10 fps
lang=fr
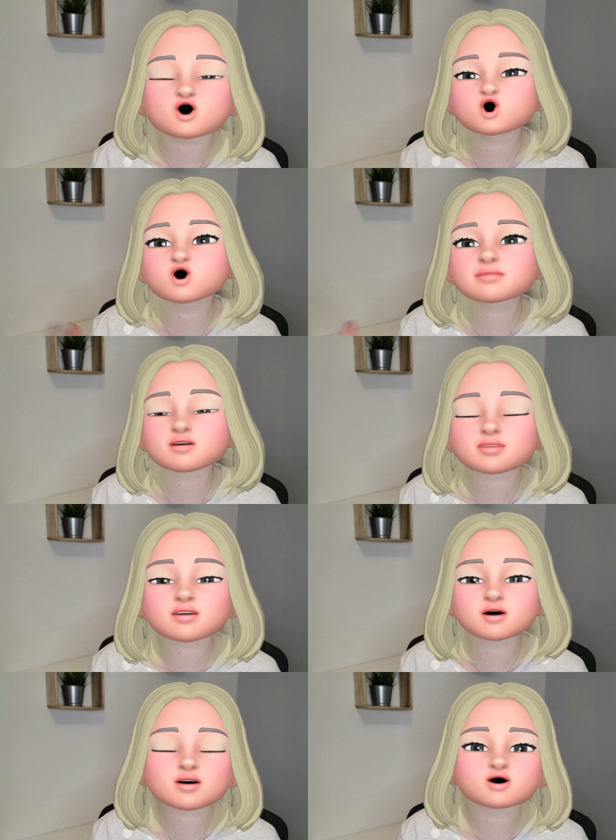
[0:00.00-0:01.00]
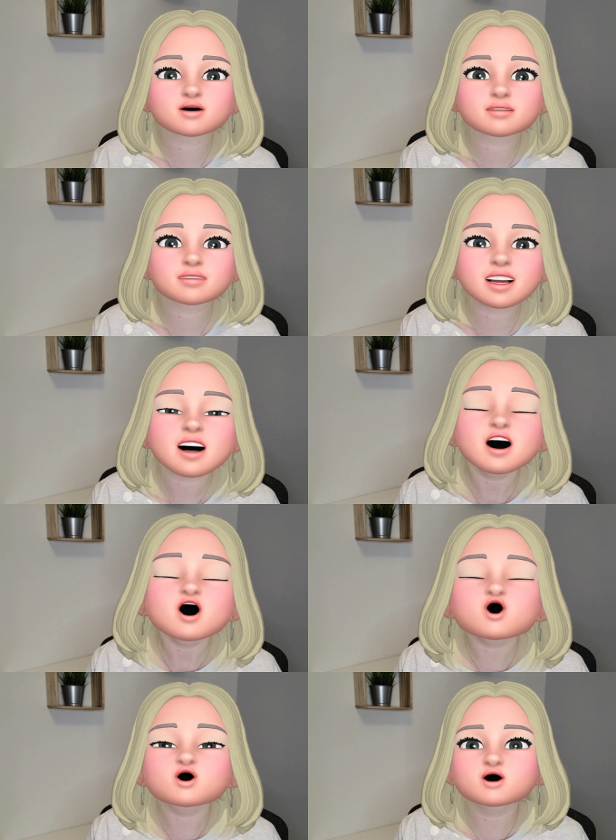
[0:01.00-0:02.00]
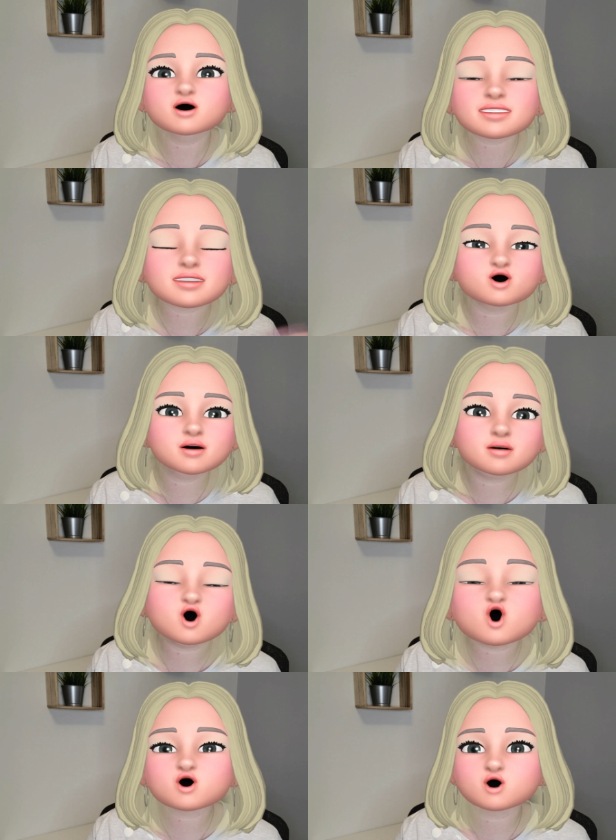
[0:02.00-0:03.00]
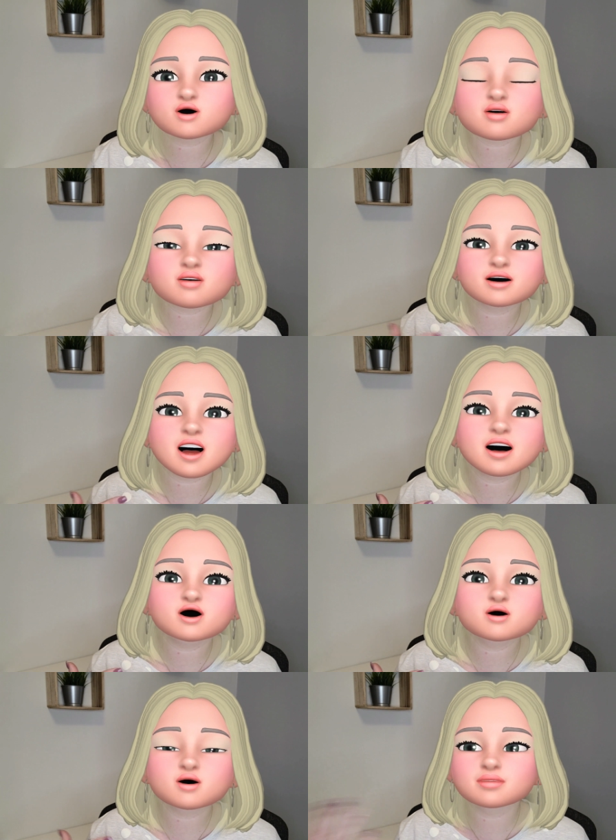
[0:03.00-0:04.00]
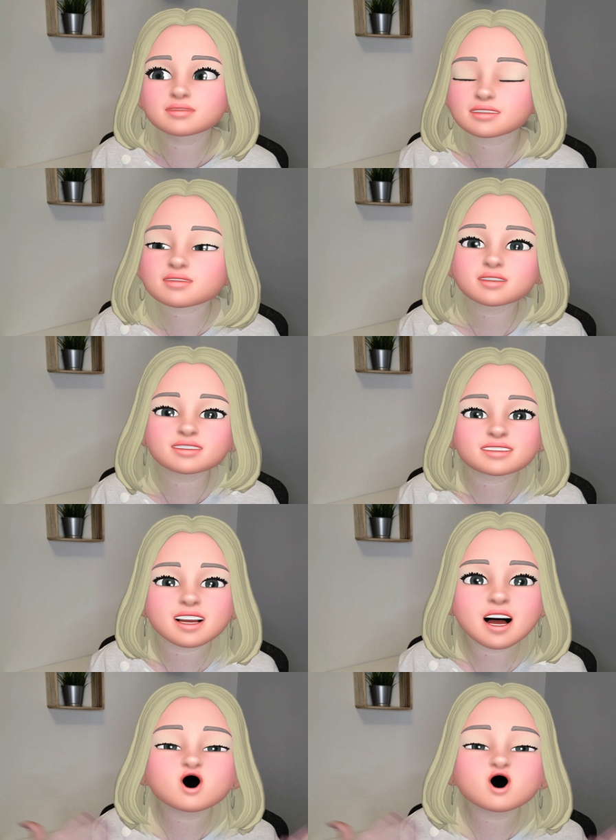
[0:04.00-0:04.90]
Alors comme tout le monde, quand on a euh, des enfants, quand on a euh, une maison, etc.,